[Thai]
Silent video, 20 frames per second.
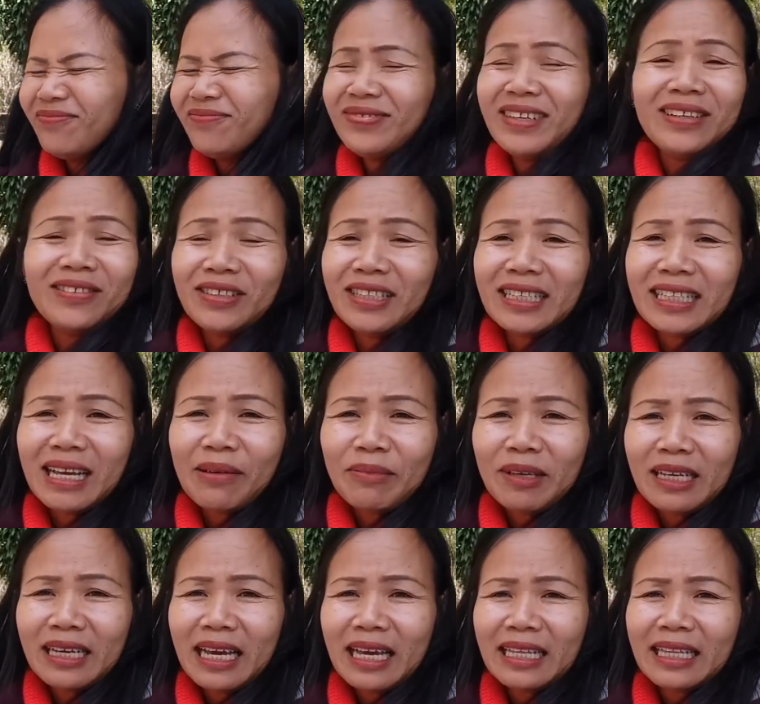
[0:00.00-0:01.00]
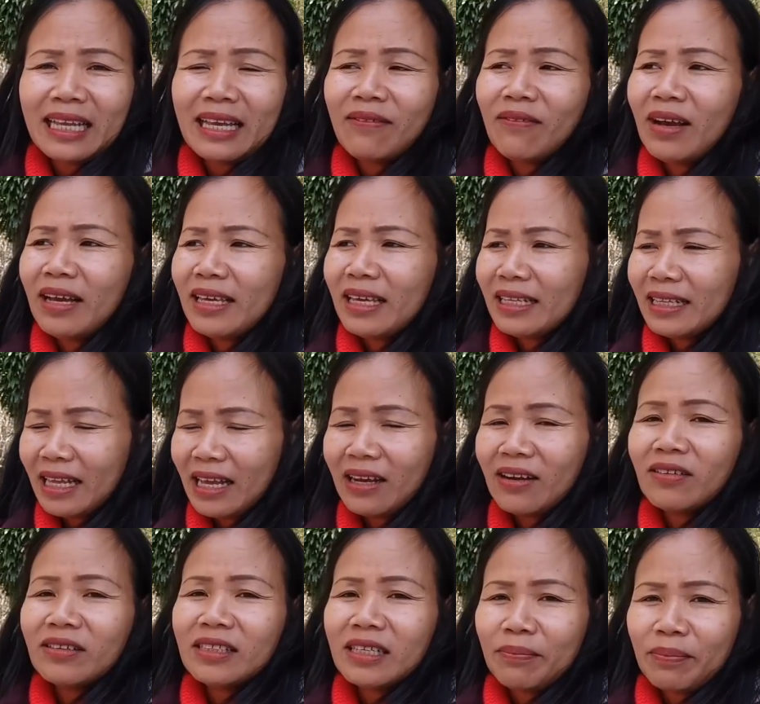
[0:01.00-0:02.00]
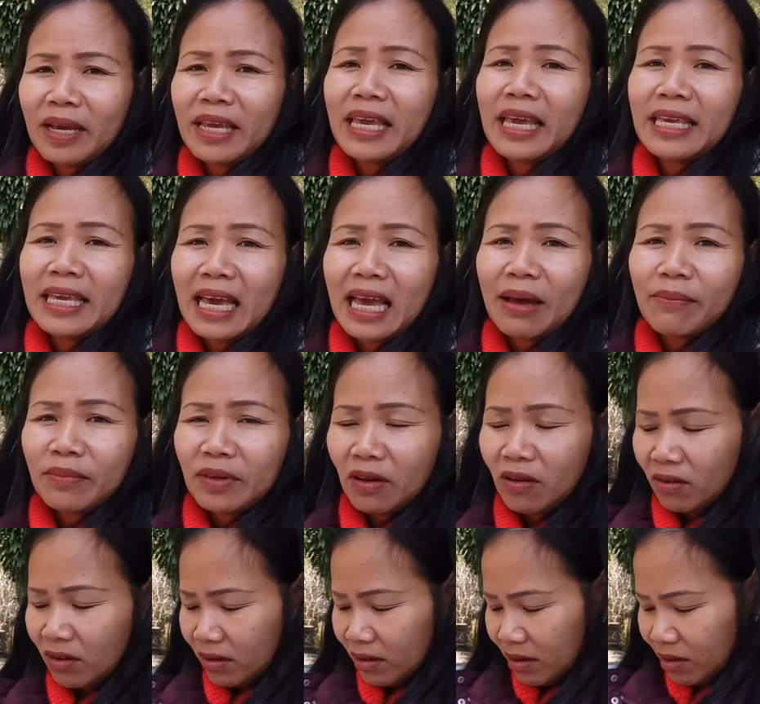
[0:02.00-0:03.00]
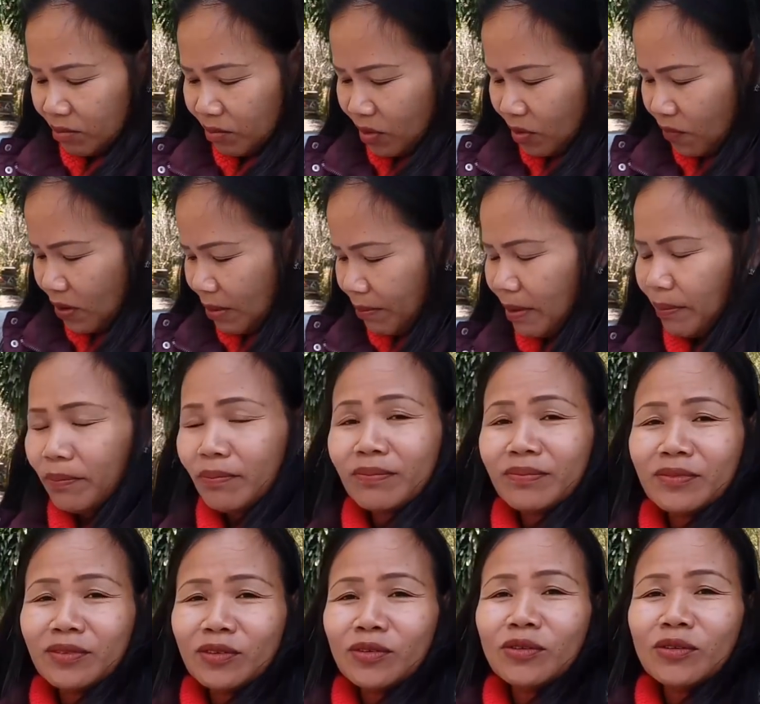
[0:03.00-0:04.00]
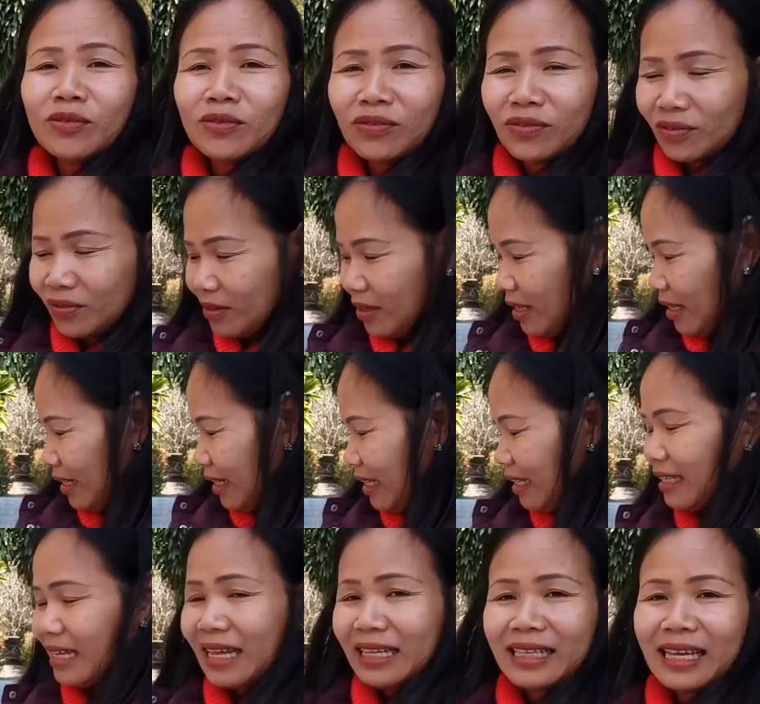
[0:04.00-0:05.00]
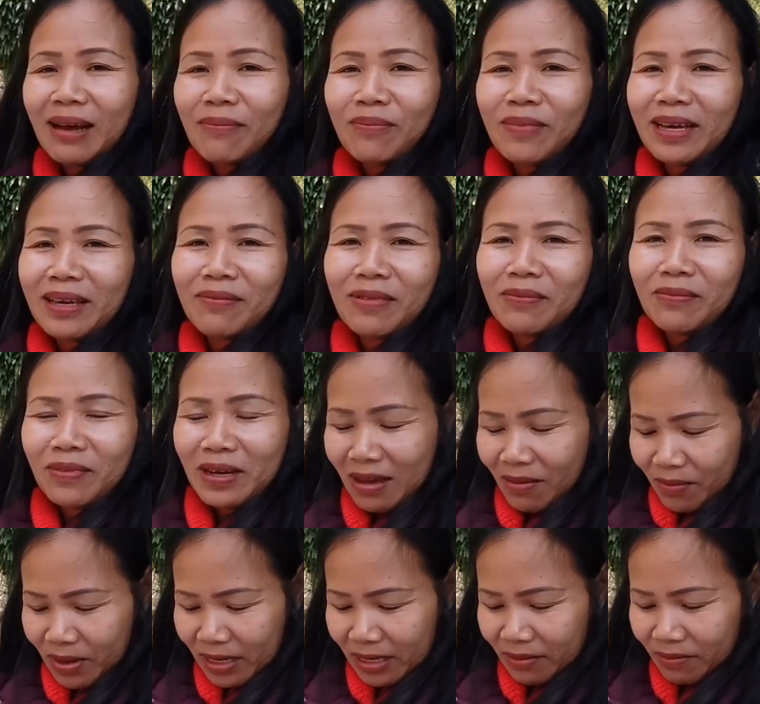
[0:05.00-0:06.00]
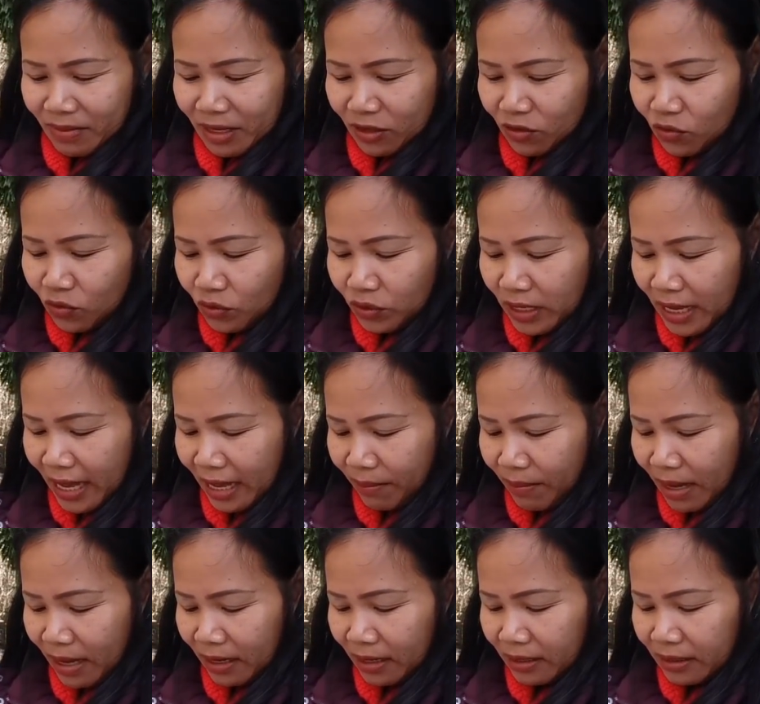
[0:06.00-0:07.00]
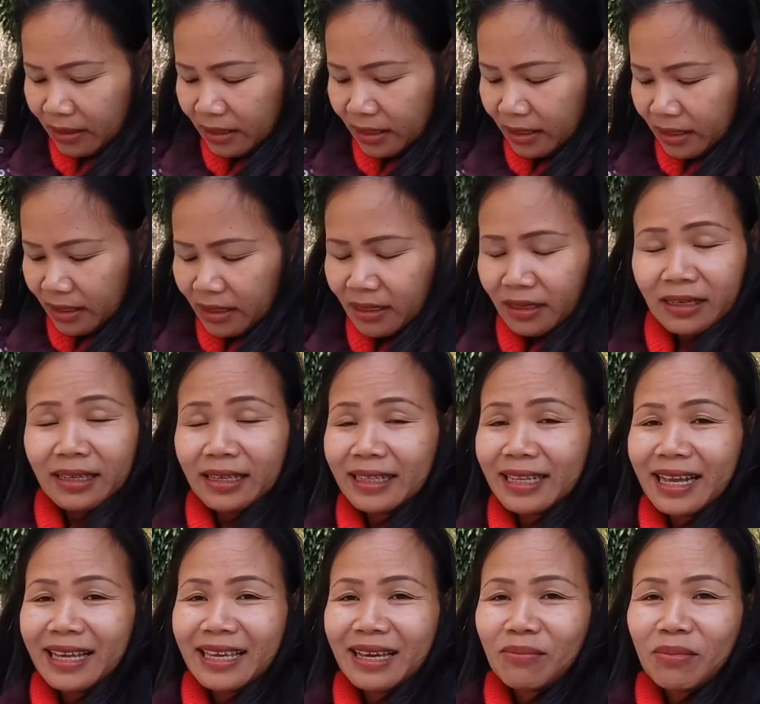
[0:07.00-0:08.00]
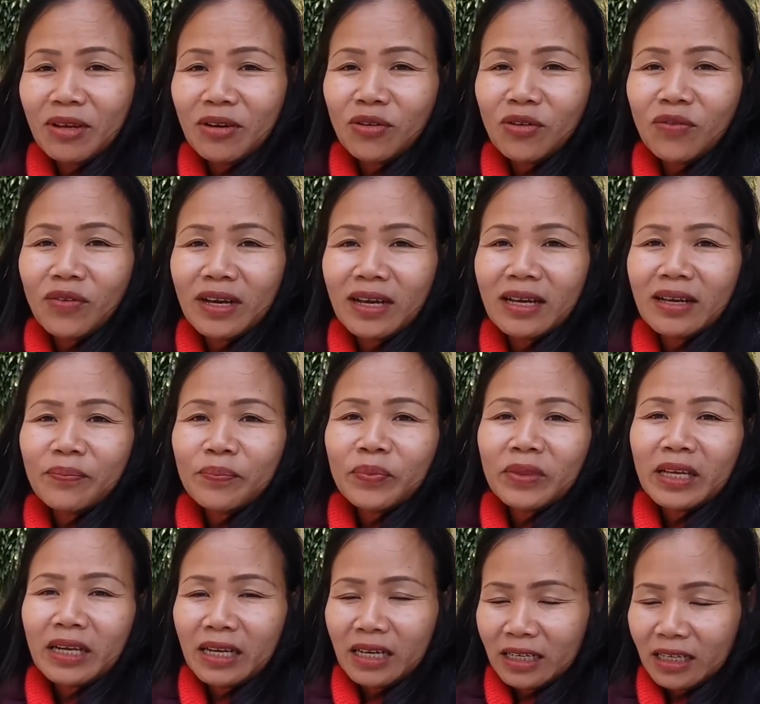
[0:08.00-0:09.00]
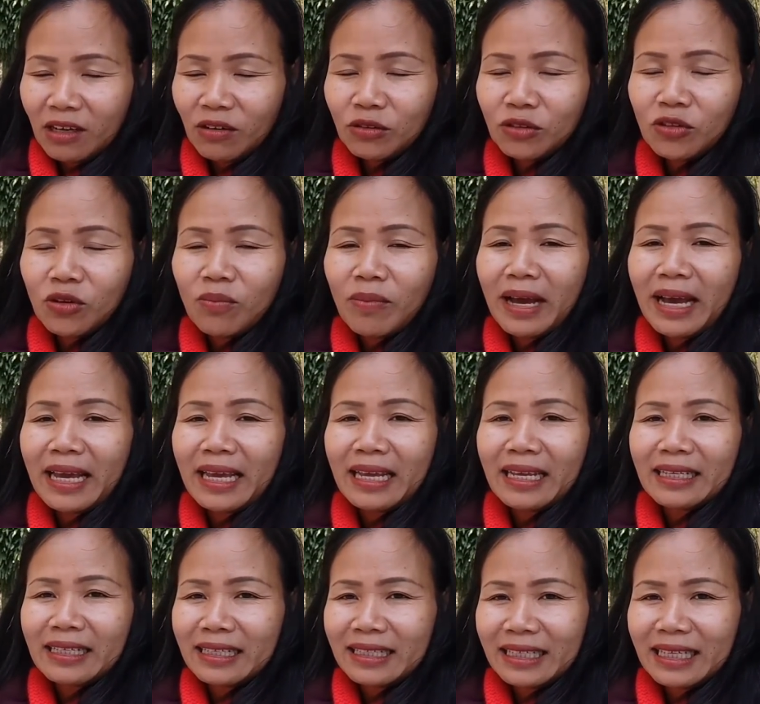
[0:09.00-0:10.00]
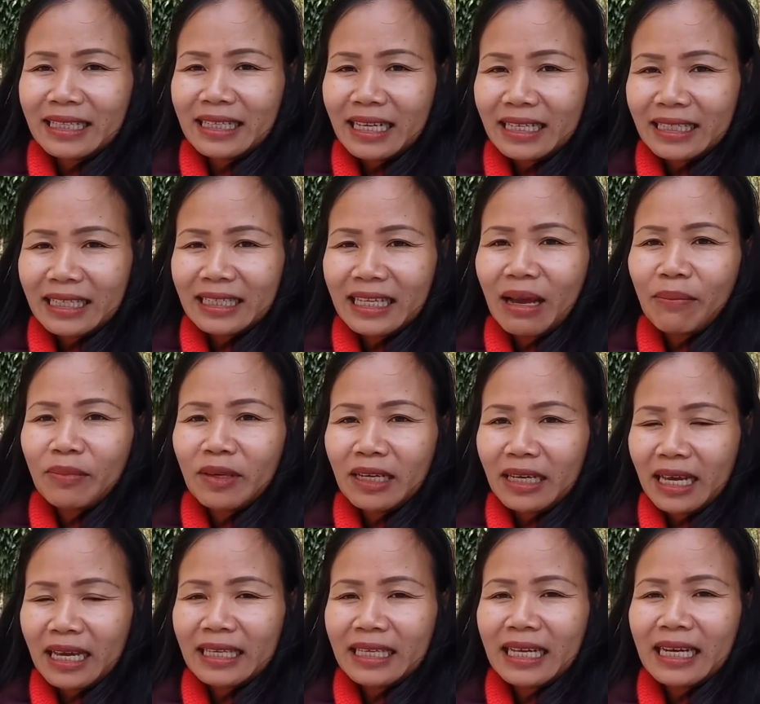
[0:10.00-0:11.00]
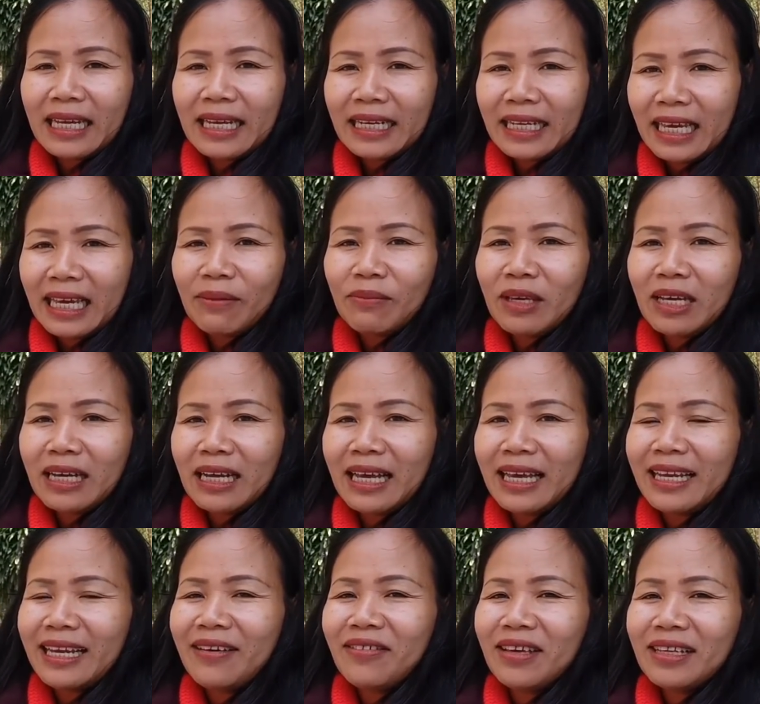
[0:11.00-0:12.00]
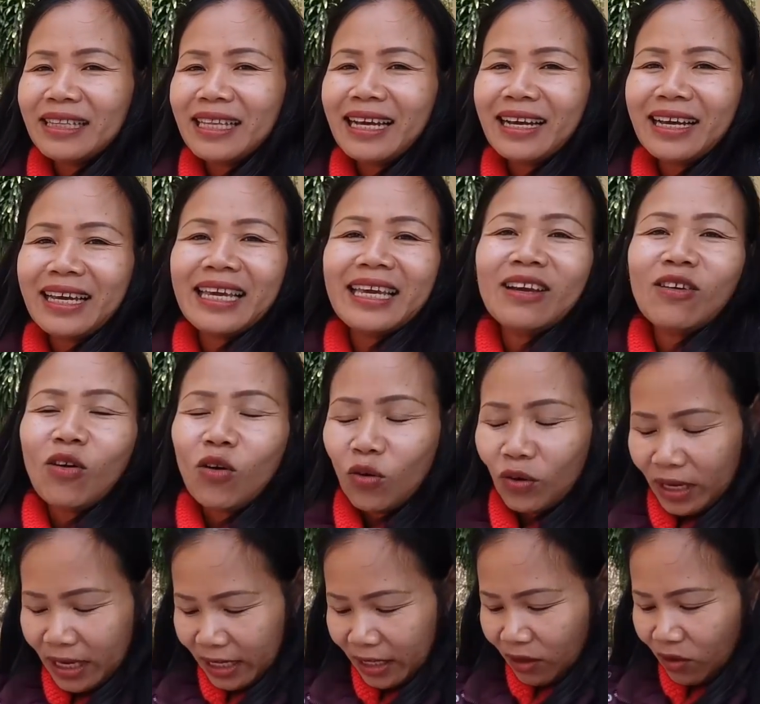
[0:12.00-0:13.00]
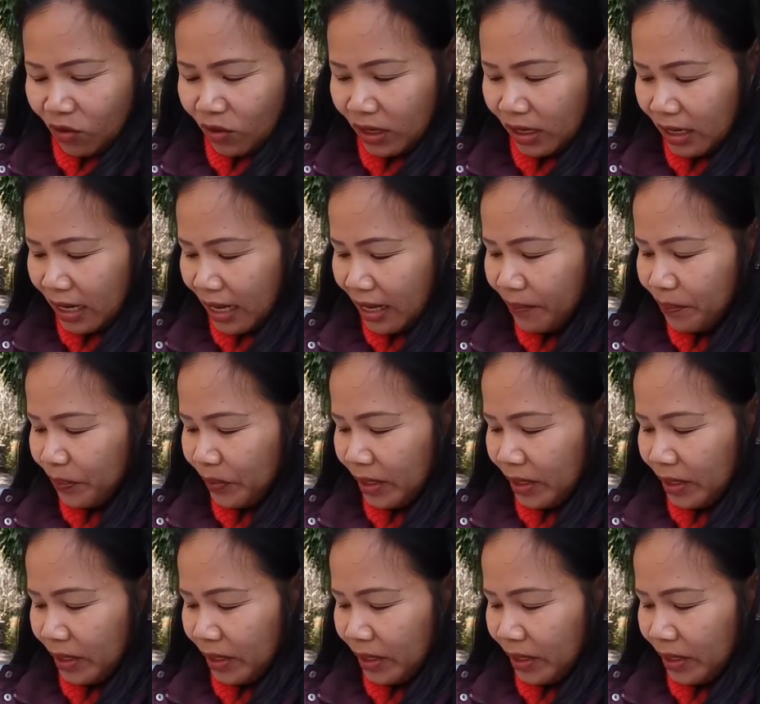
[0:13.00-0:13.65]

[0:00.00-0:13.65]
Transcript: ไม่รู้จะทำยังไง แต่ว่าเยต้าก็จะพยายามเนาะ เพราะว่าแบบดู เห็นเยต้าทำไม่แบบว่า มัน มันยุ่งยากมากเลยเยต้ายังไม่รู้ว่า ถ้าเกิดเขาส่งมาให้ เยต้าจะทำยังไง จะเล่นเกมยังไง เดี๋ยวเยต้าขอ คิดก่อนนะ